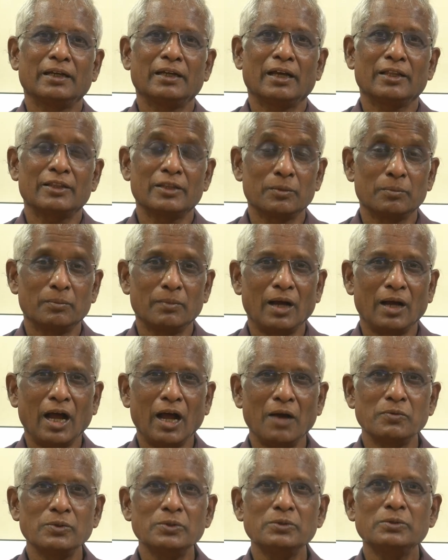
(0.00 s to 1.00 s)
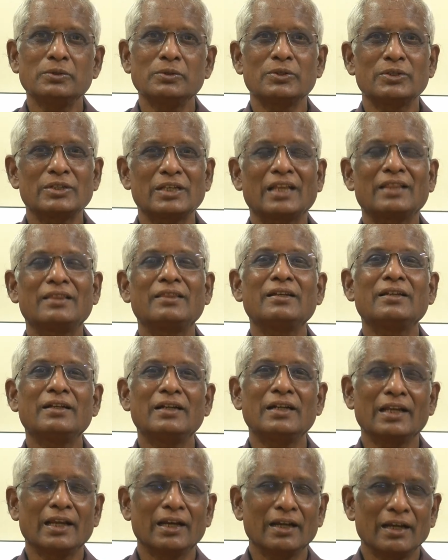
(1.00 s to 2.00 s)
அந்த மாவும்
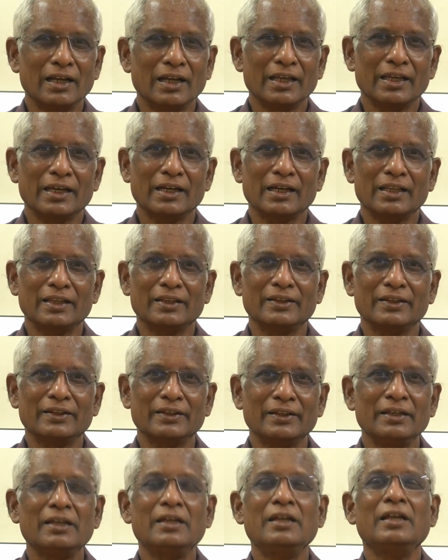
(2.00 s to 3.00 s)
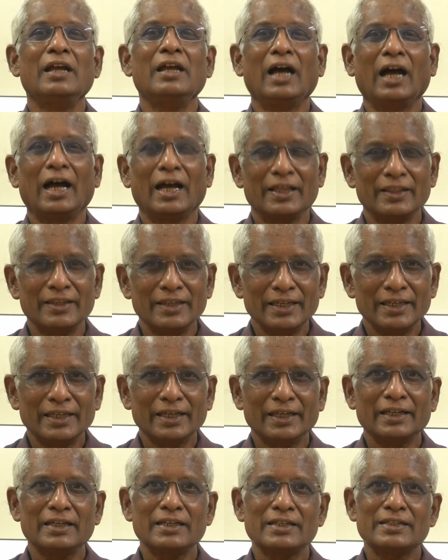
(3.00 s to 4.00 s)
சத்துக்கள் எல்லாம் இழந்து அதிக
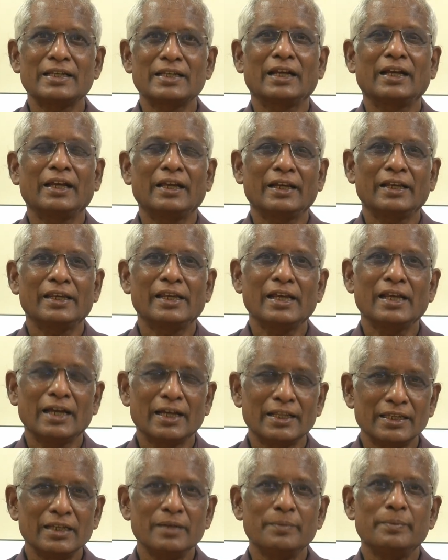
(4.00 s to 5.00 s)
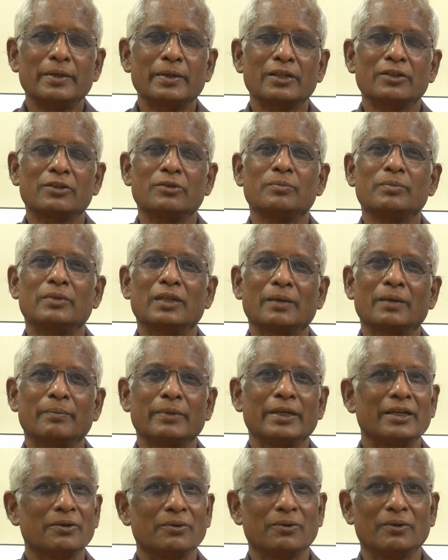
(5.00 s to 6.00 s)
சர்க்கரையை அதிகப்படுத்தும்
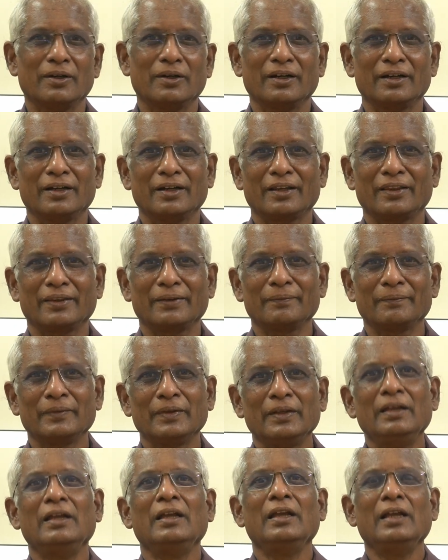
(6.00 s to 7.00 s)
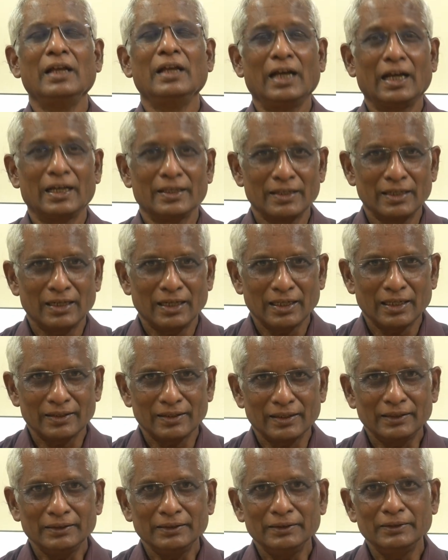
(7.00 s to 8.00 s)
தன்மையை கொண்டிருக்கிறது அதனால
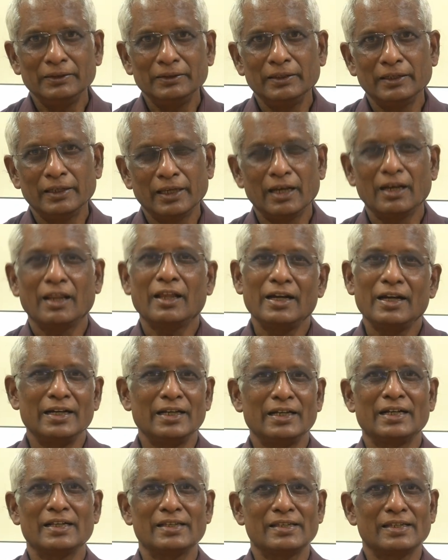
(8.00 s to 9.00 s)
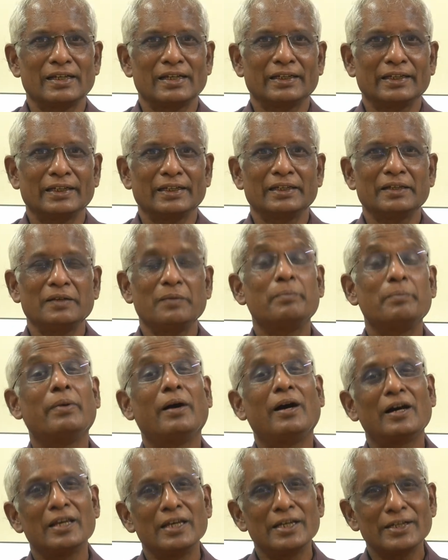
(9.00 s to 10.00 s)
தான் எல்லோரும் என்ன நினச்சாங்க
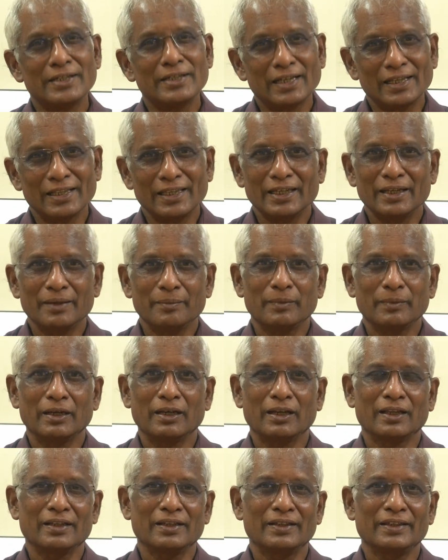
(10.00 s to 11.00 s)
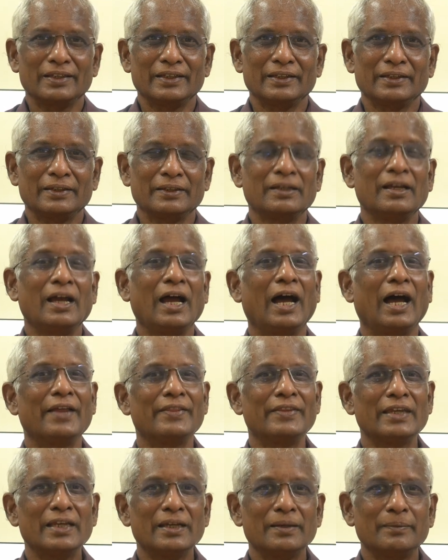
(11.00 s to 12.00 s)
பாலிஷ் அதிகம் இல்லாதது
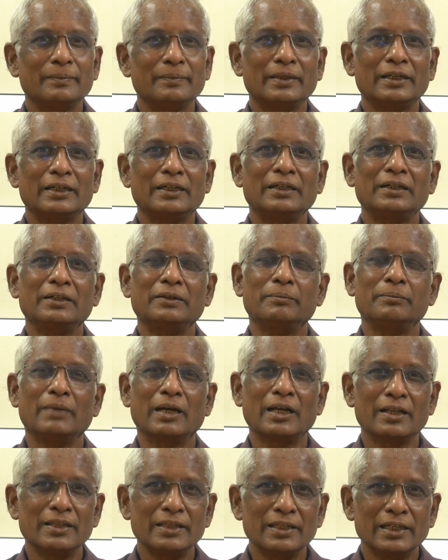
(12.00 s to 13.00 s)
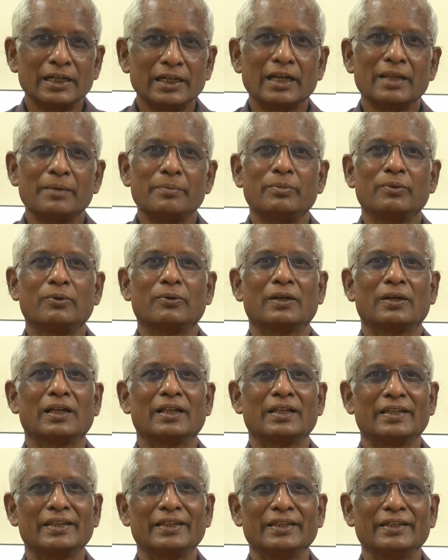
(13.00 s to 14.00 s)
அதிகமாக மருந்துகளை
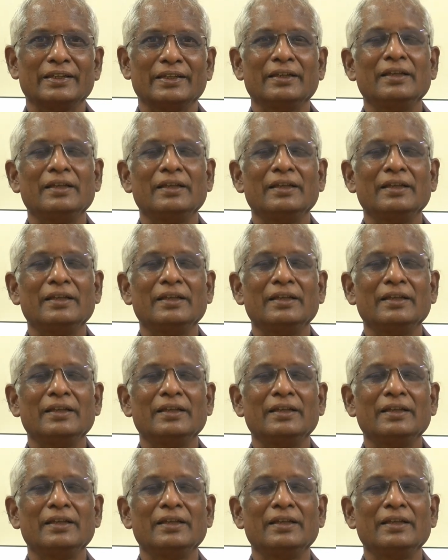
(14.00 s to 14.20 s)
போடாதது